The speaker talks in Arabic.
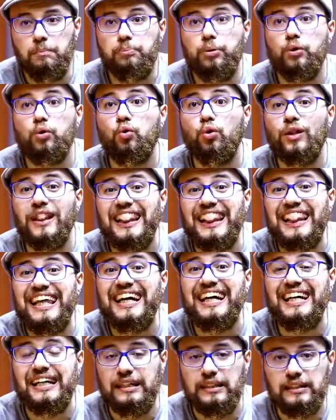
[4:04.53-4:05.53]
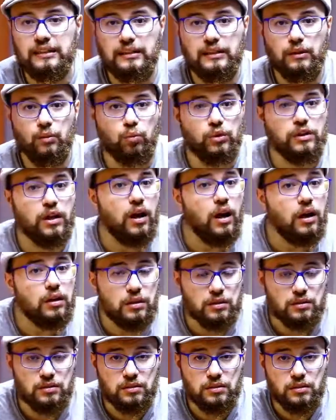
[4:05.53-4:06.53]
بول وده
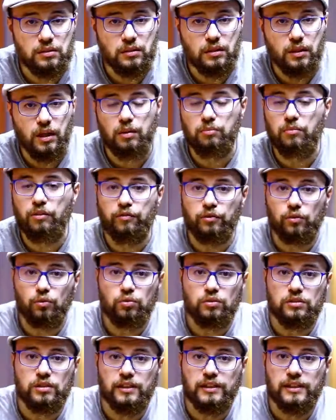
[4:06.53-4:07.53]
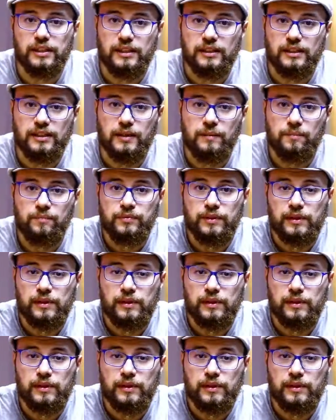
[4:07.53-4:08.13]
غلط المفروض ان احنا